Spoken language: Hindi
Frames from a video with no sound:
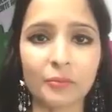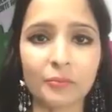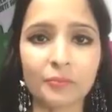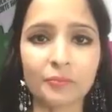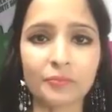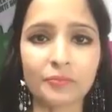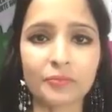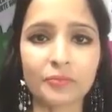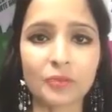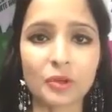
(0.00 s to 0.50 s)
आया
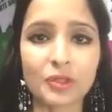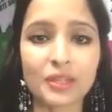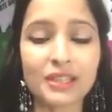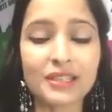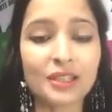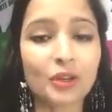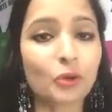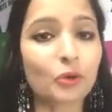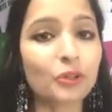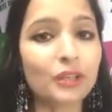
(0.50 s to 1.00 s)
और
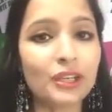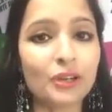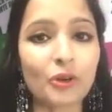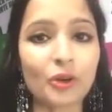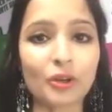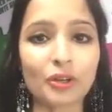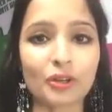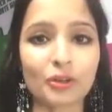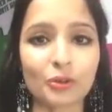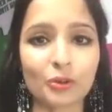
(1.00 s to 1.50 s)
जैसे खुद ही
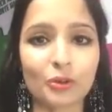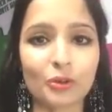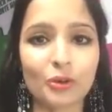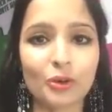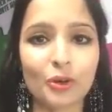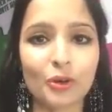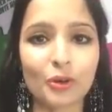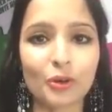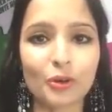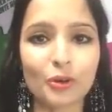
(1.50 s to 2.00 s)
डॉक्टर हो
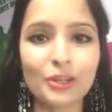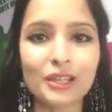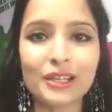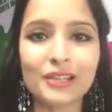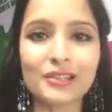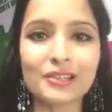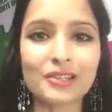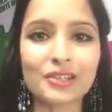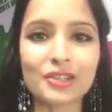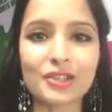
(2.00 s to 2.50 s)
खुद
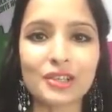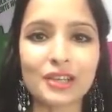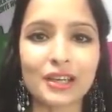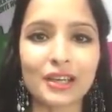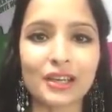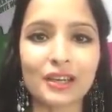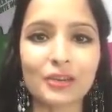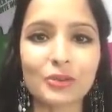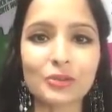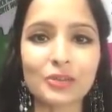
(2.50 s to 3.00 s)
ही डिसीजन
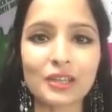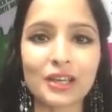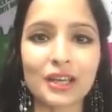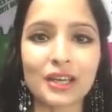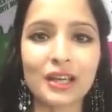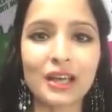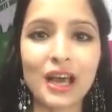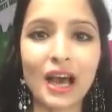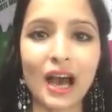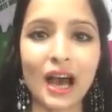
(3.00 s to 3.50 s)
लेकर
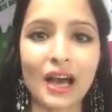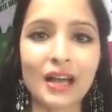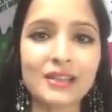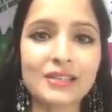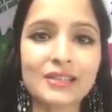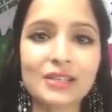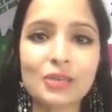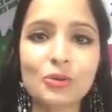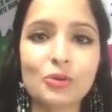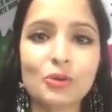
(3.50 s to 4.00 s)
उसने
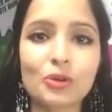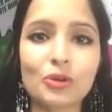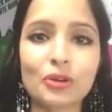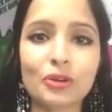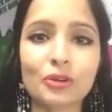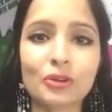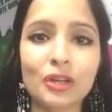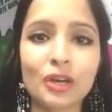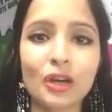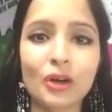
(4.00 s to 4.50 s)
आईसीयू
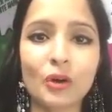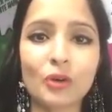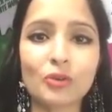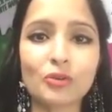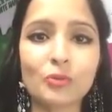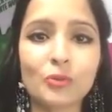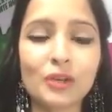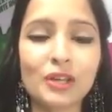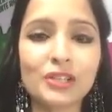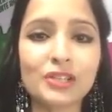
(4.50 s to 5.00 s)
की ओर
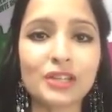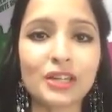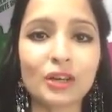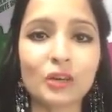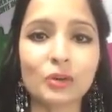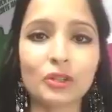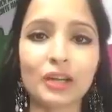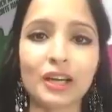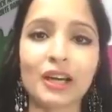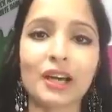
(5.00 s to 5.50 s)
उस व्हील
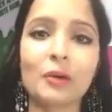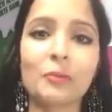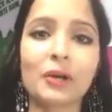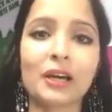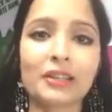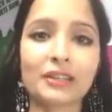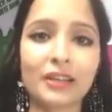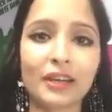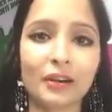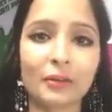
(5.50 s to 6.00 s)
चेयर को धक्का
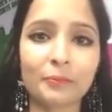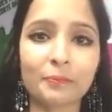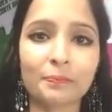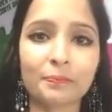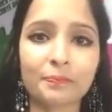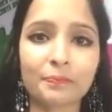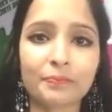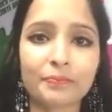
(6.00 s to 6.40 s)
मार दिया